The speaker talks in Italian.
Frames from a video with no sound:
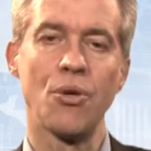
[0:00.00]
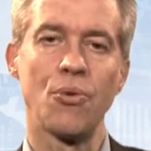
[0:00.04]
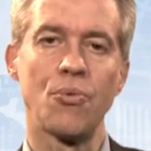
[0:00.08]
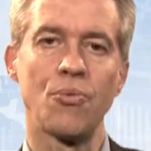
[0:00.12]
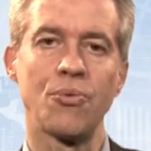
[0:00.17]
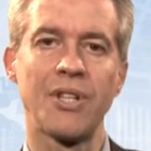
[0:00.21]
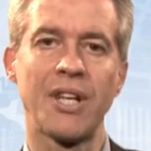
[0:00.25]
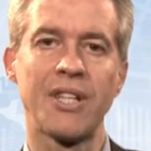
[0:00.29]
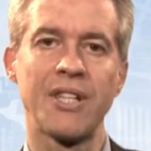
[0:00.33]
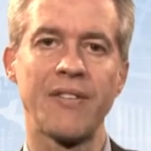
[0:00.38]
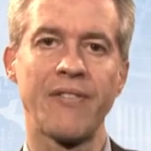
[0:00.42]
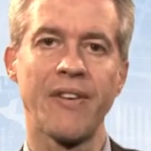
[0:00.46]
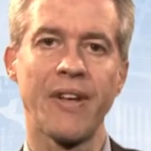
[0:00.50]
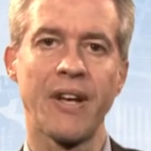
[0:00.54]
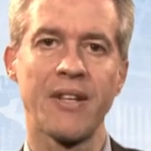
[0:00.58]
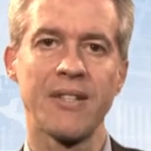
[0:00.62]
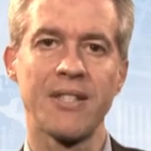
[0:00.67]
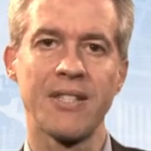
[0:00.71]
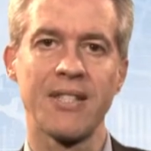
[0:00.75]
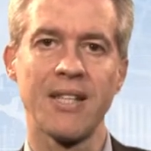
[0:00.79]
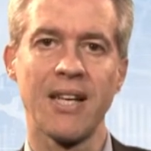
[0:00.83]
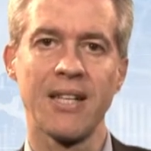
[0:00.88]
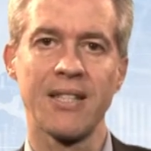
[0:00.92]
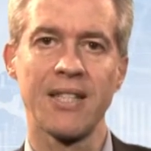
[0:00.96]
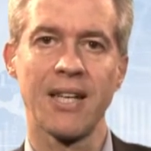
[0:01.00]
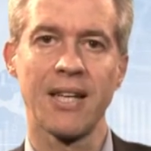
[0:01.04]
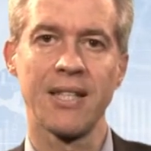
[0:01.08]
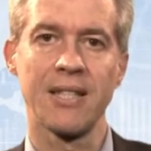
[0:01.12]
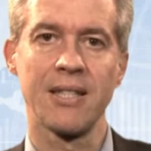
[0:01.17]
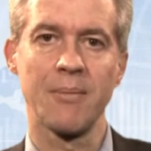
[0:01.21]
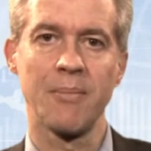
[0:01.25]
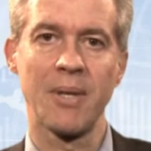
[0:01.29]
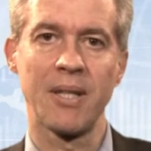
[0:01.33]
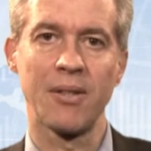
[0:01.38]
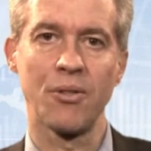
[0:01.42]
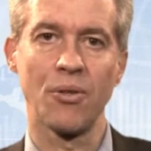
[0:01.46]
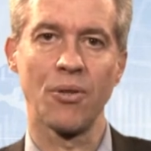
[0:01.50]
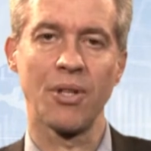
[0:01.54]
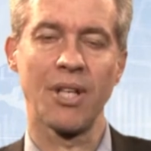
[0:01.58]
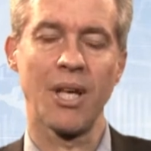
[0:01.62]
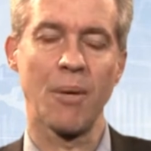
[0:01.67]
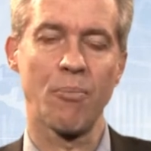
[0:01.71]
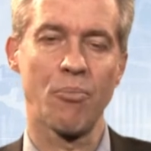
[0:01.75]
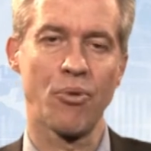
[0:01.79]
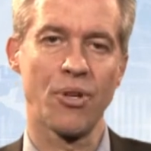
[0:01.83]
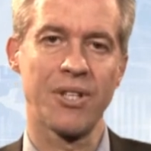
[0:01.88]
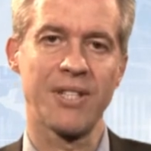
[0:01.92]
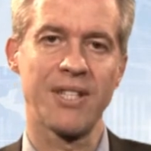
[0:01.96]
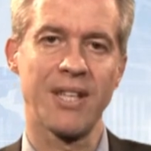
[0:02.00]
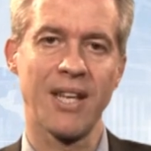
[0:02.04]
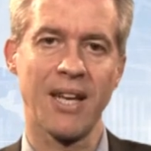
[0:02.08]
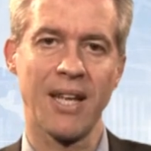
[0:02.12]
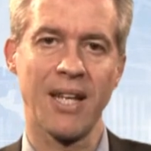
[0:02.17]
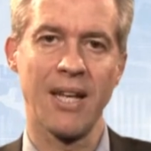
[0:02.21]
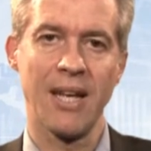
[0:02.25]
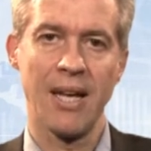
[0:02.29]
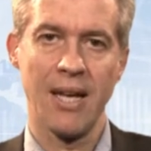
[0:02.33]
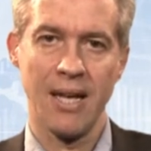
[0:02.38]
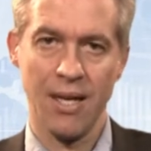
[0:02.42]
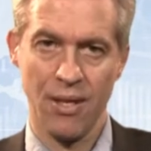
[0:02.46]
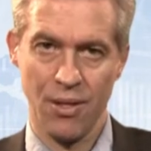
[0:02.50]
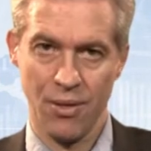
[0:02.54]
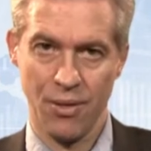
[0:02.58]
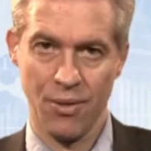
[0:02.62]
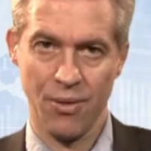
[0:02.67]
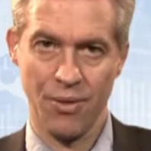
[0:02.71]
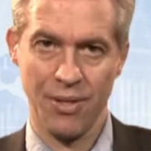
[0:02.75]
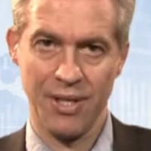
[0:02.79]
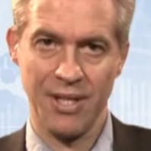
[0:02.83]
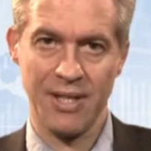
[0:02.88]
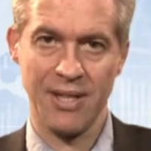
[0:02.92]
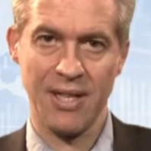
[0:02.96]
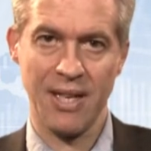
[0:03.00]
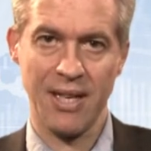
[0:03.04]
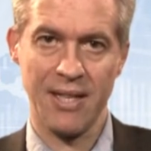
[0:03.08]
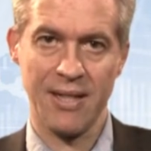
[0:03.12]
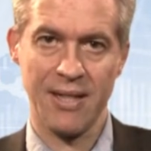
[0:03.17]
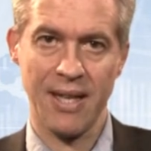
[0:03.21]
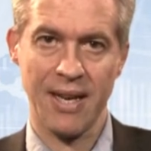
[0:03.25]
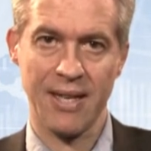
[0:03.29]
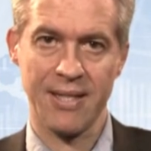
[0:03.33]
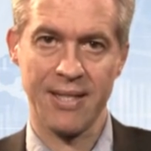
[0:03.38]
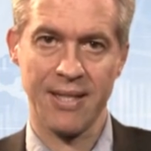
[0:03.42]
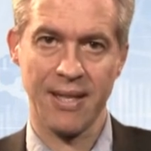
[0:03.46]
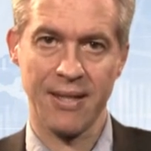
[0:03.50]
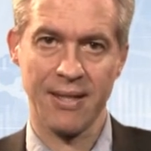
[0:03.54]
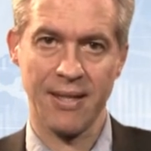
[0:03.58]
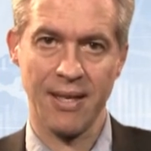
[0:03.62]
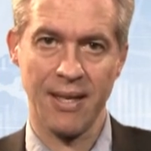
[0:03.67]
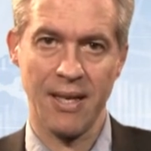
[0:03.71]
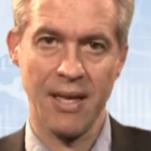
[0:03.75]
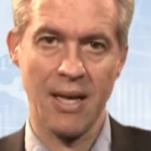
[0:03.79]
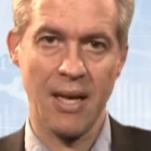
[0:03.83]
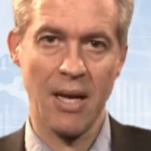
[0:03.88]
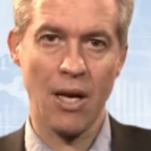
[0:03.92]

una differenza di rendimento che può essere eh, in- interessante.